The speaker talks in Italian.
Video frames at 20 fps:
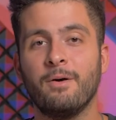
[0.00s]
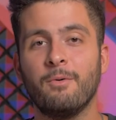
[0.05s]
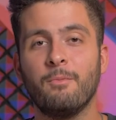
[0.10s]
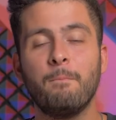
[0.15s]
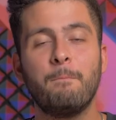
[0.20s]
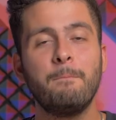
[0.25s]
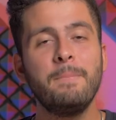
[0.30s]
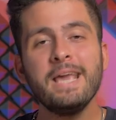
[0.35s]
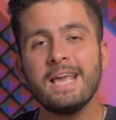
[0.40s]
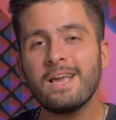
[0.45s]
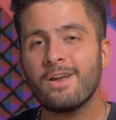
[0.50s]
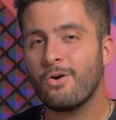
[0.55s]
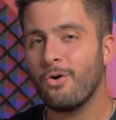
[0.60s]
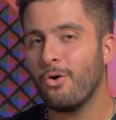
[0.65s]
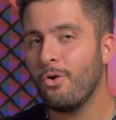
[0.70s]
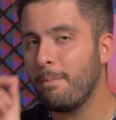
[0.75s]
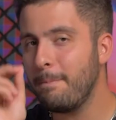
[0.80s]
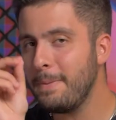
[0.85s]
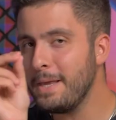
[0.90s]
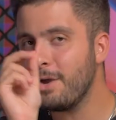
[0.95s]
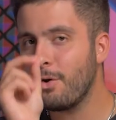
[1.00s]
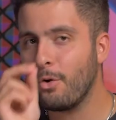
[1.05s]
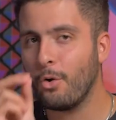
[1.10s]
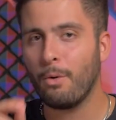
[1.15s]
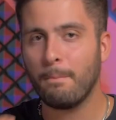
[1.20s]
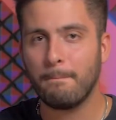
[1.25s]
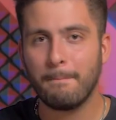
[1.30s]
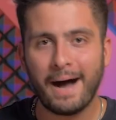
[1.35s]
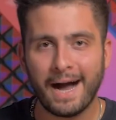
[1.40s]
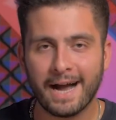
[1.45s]
un piccolo
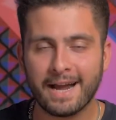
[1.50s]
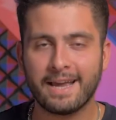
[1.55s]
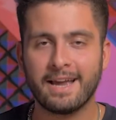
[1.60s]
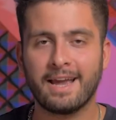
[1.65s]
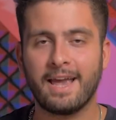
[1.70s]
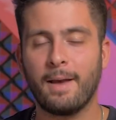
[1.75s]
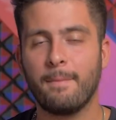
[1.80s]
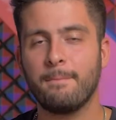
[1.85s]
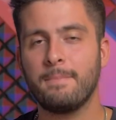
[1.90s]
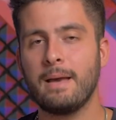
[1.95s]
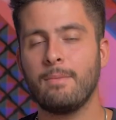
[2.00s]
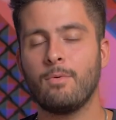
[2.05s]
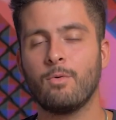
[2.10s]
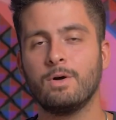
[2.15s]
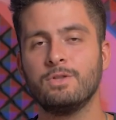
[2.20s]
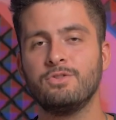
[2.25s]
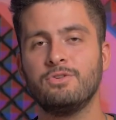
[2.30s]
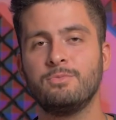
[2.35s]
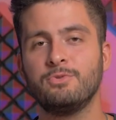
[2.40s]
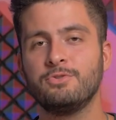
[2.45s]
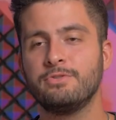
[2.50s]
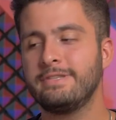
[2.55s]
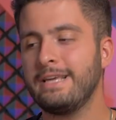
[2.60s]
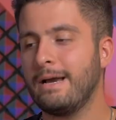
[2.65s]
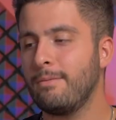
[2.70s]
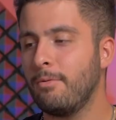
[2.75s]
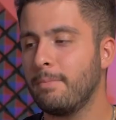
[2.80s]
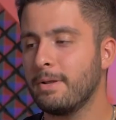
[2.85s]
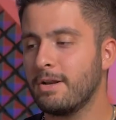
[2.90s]
piccolo bug che abbiamo quando montiamo,